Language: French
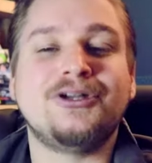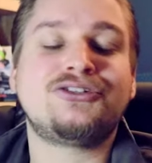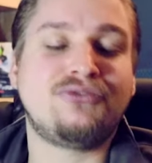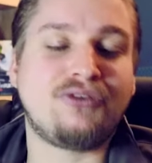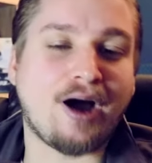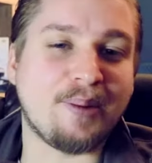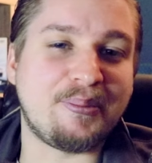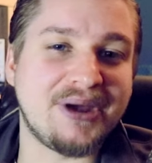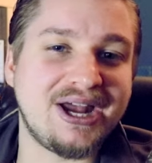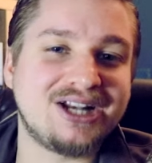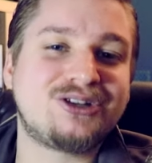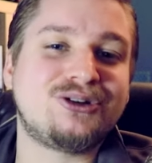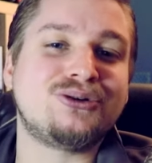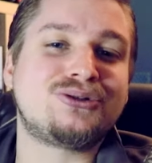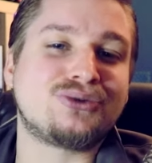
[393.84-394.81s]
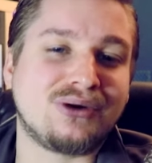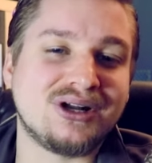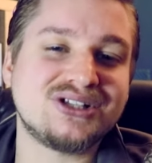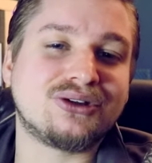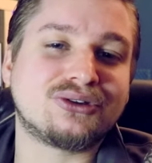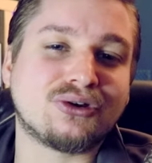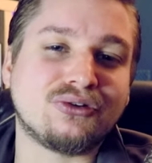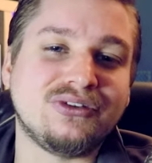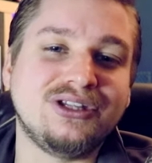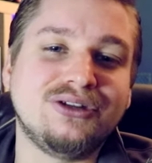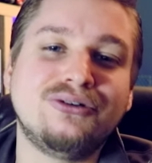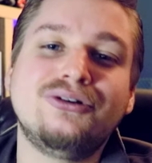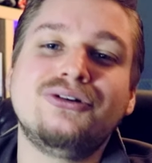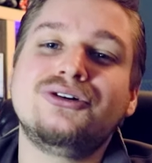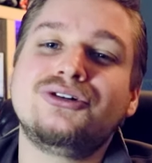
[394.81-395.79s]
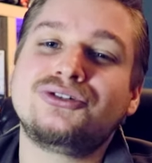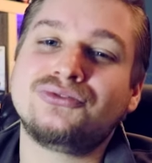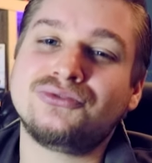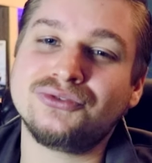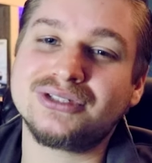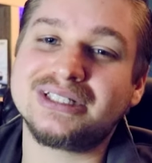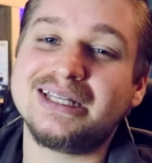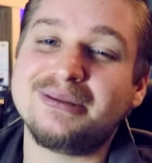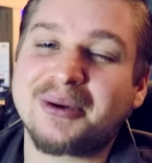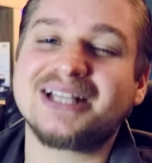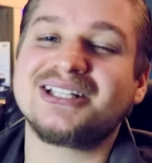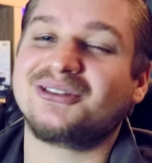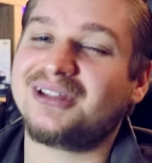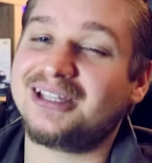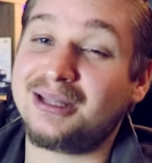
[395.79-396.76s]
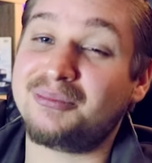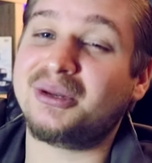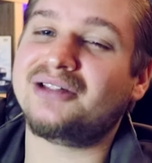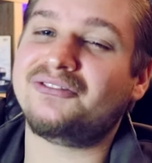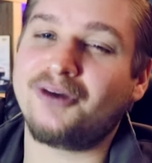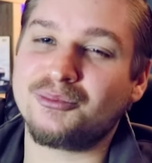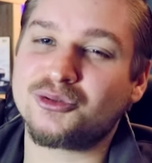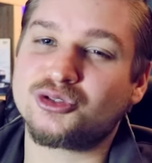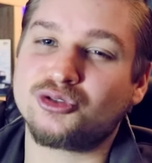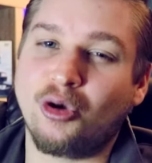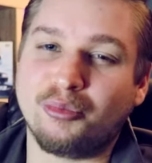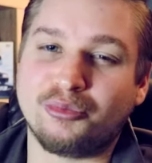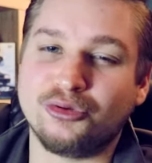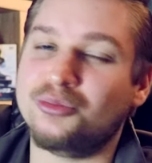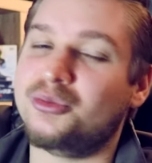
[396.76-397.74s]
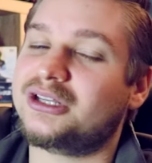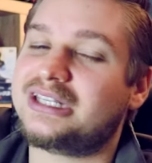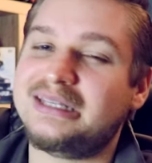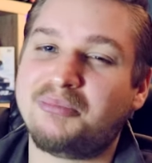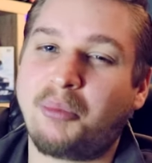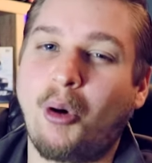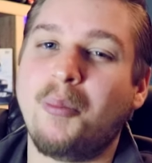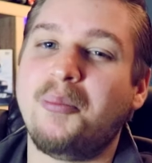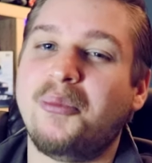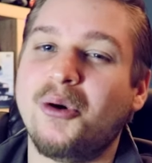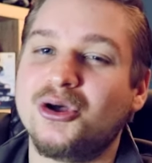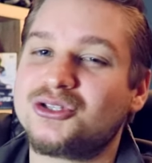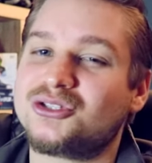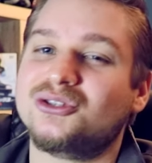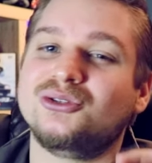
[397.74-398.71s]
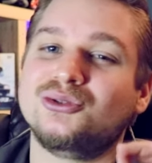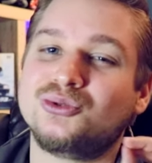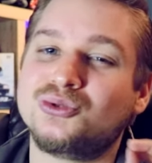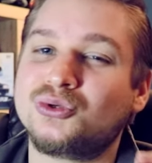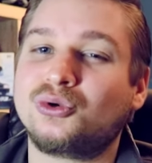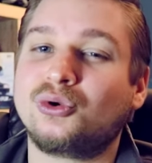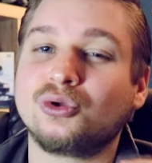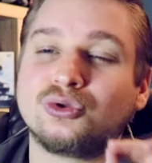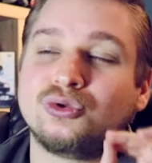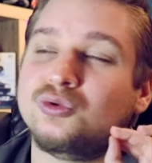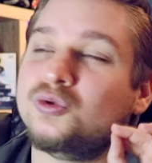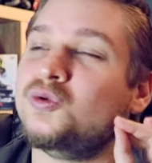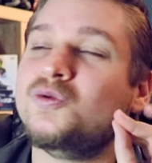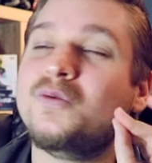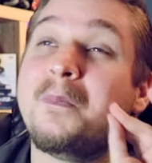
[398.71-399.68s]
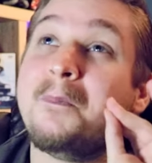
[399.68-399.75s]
mais je vous rappelle que sur les autres vidéos, je vous ai présenté des plateformes sans pub qui proposent du contenu